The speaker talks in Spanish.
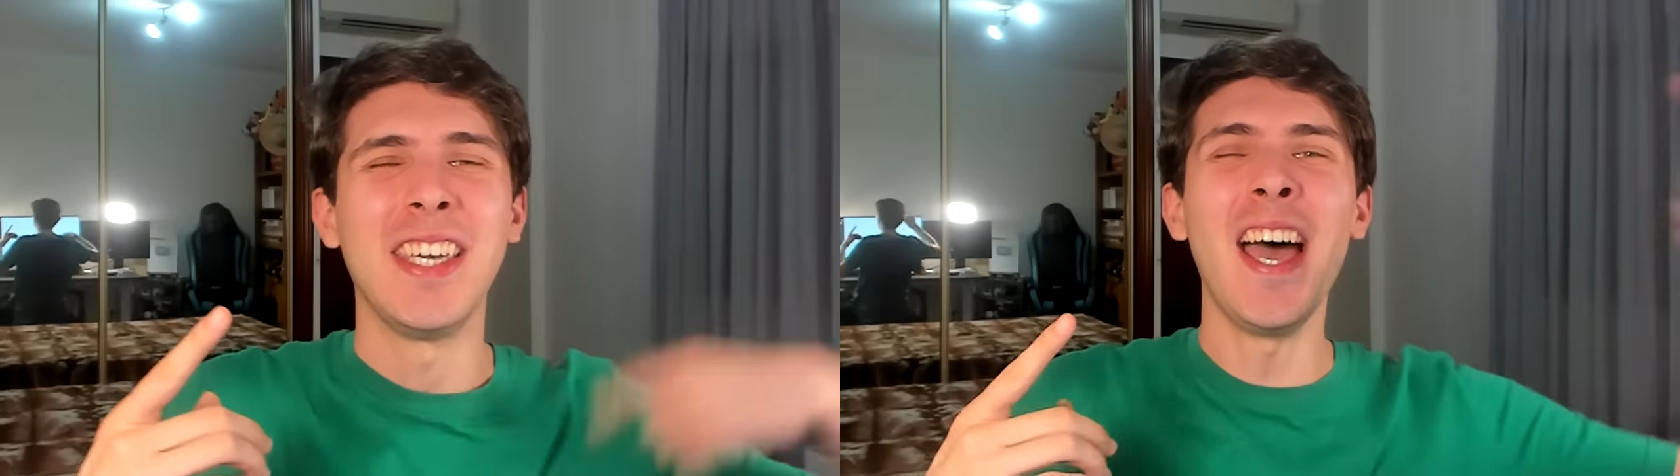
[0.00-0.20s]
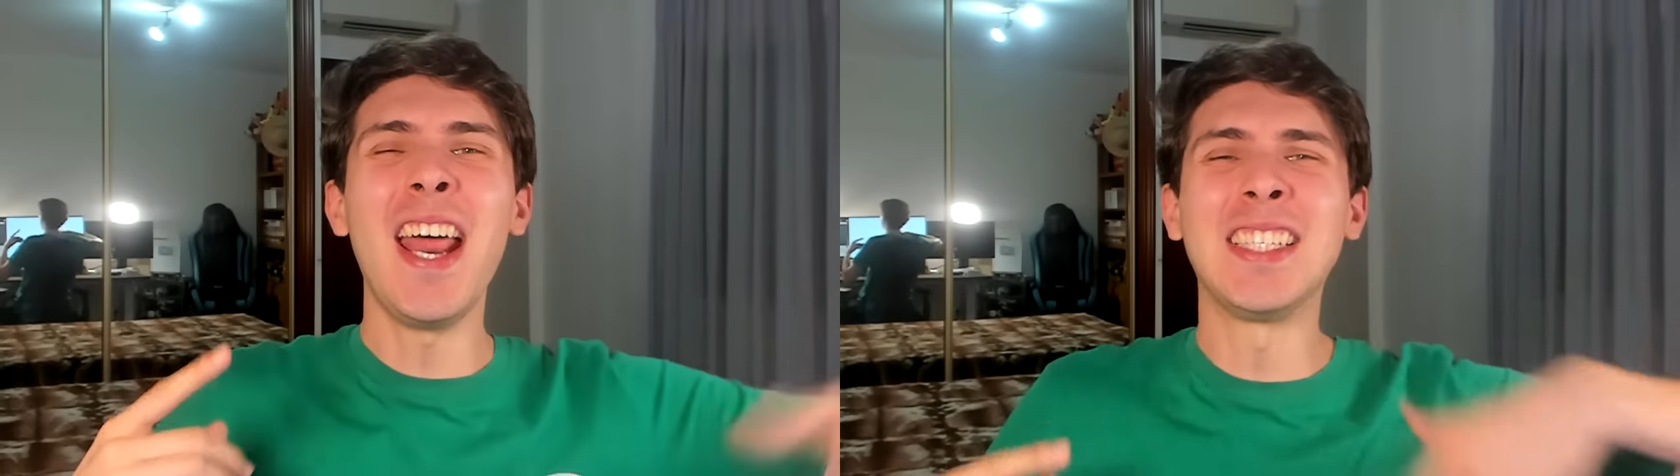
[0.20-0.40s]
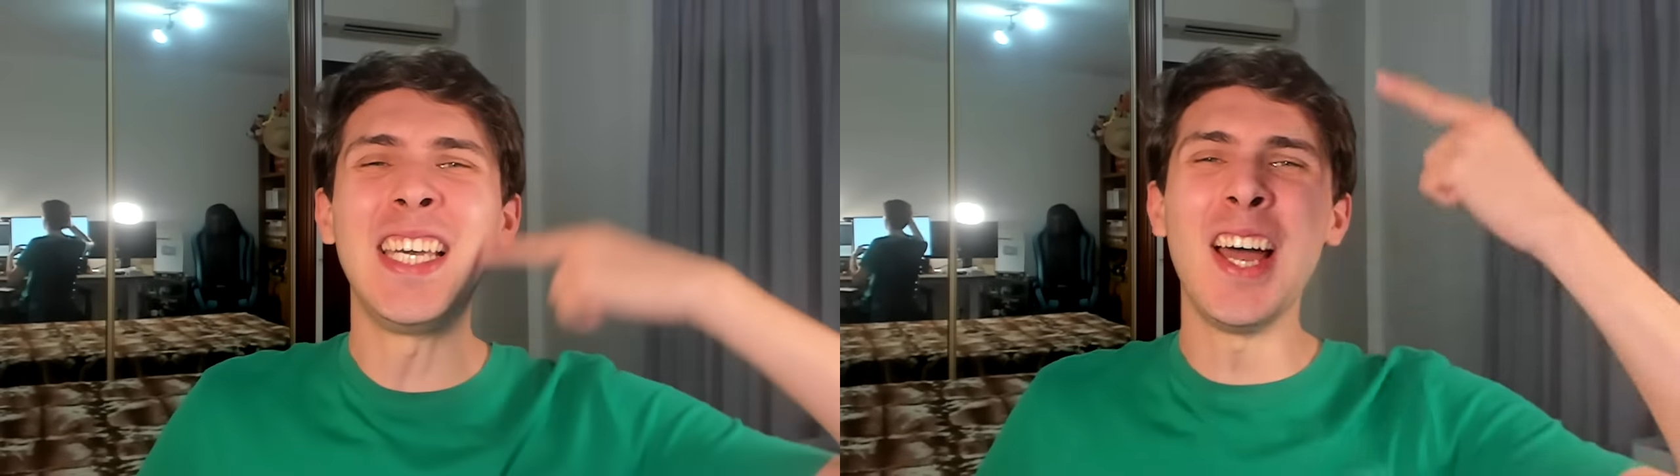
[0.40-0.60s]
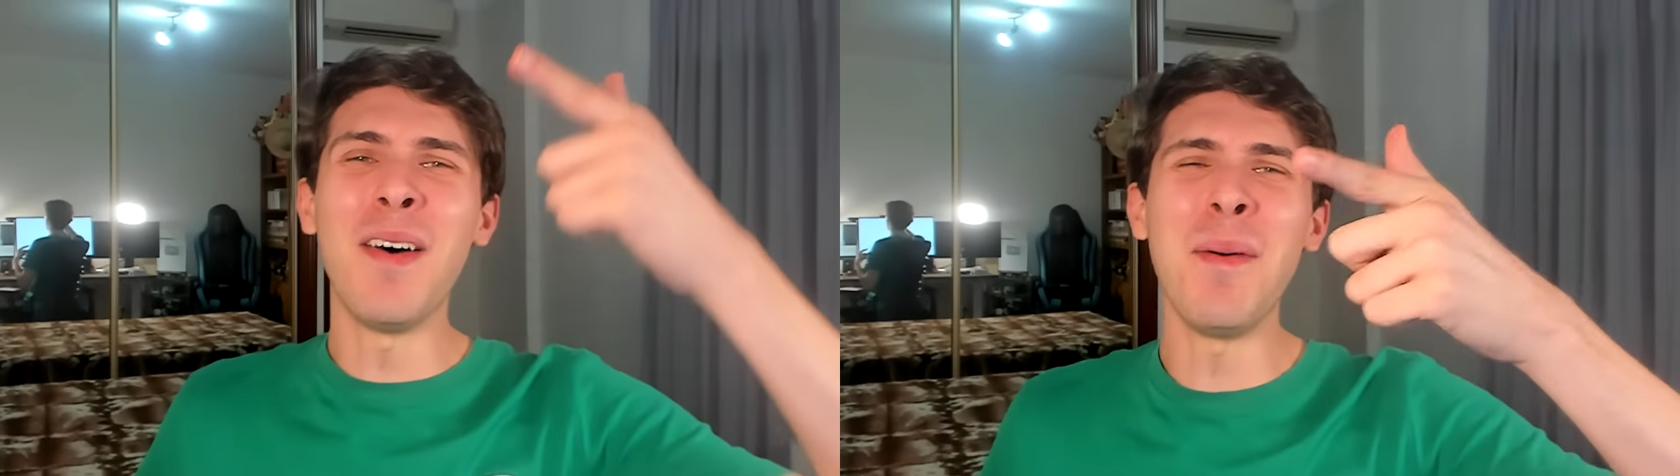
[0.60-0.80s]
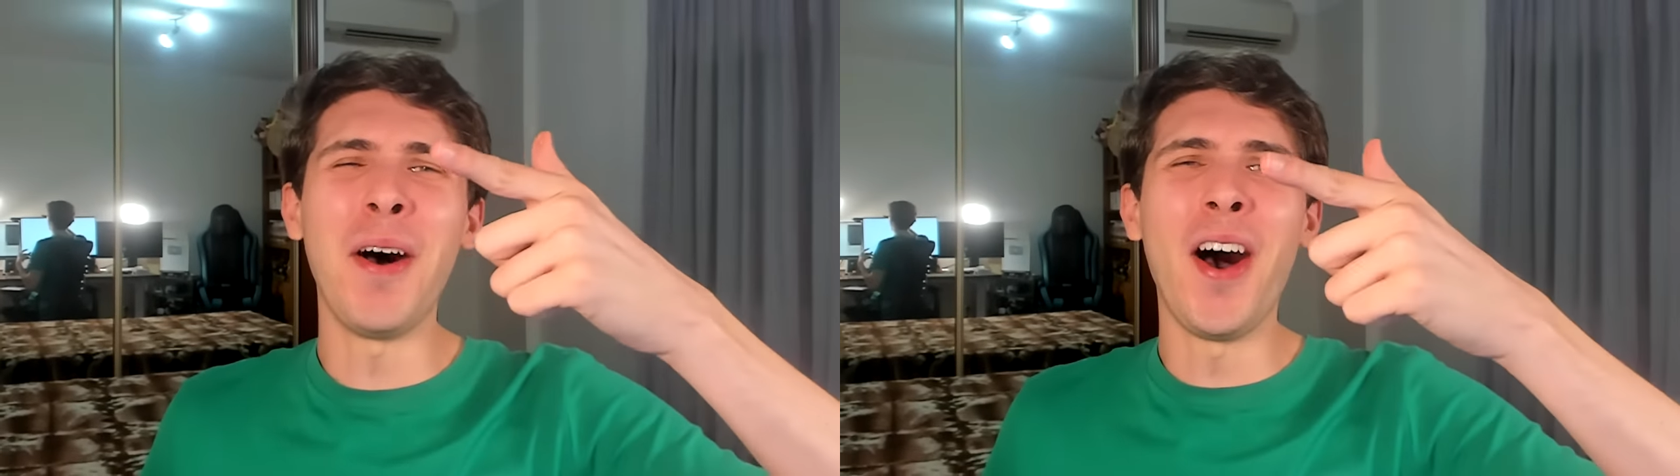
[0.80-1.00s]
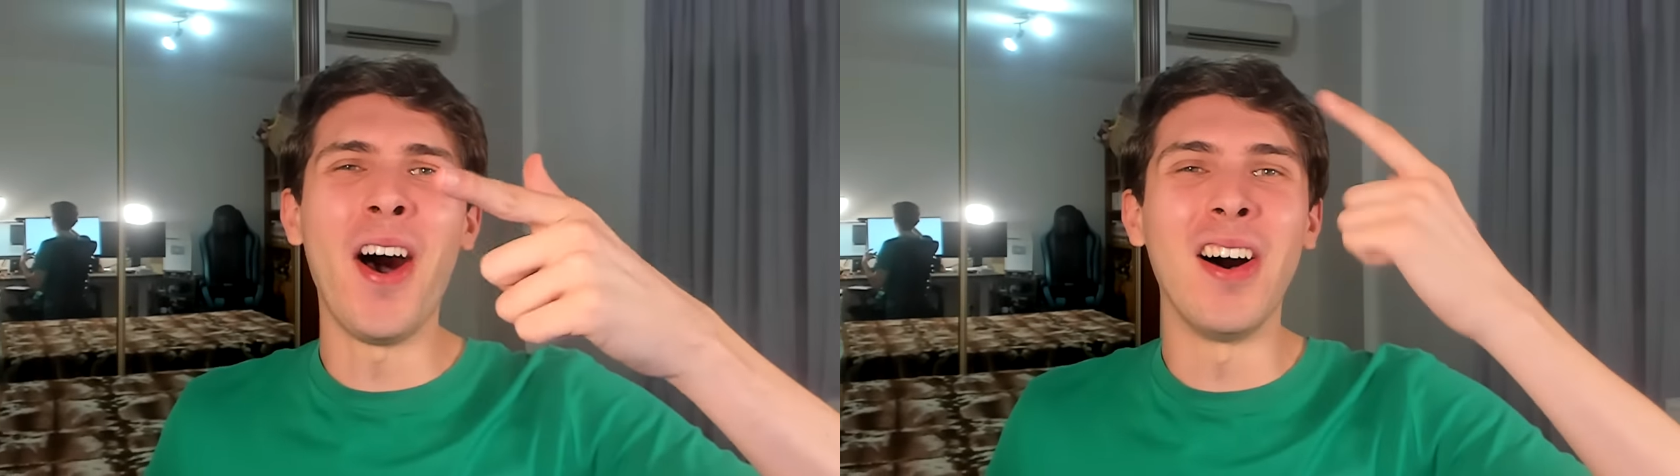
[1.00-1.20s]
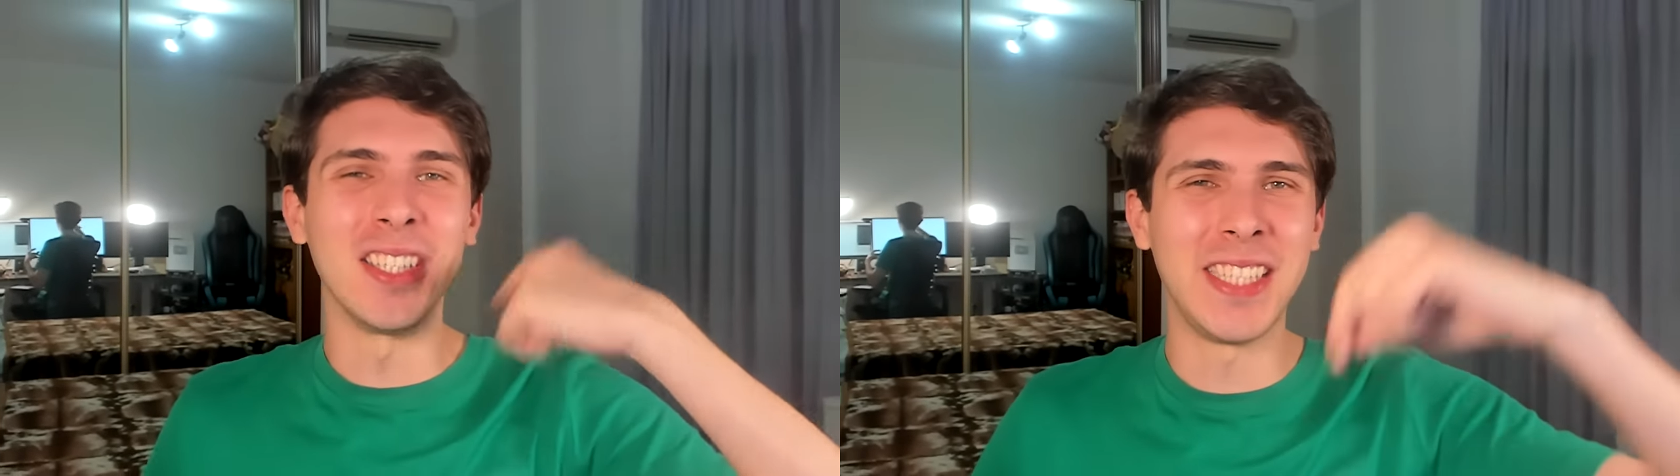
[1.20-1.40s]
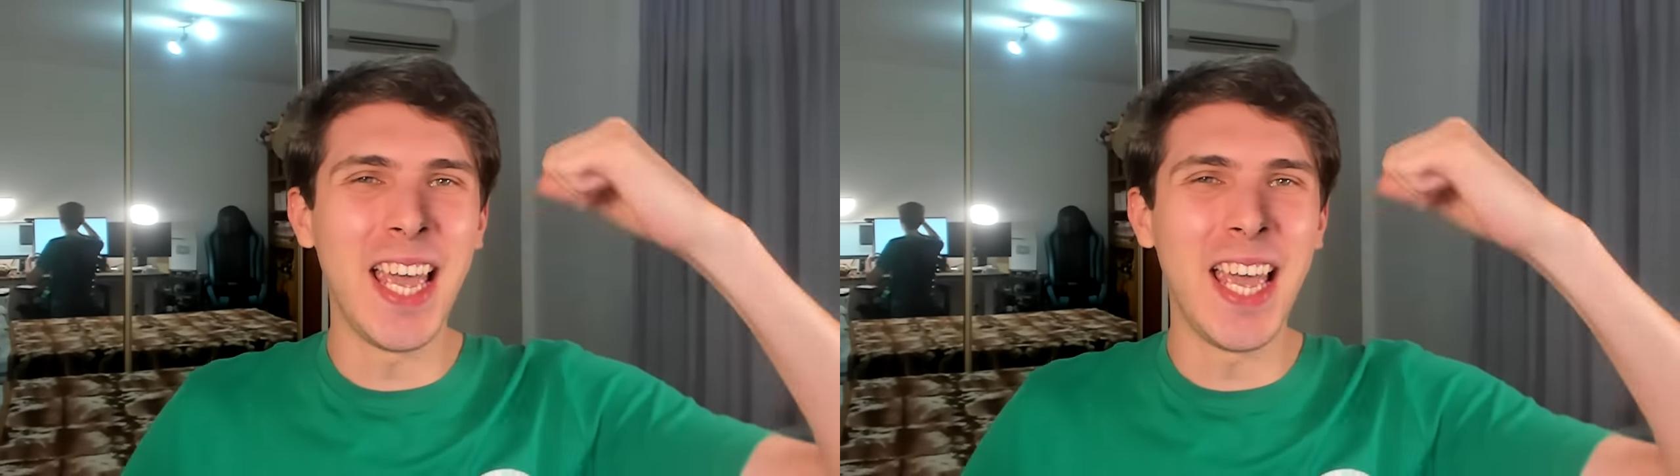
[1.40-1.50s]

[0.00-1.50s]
Y ahora sí nos vemos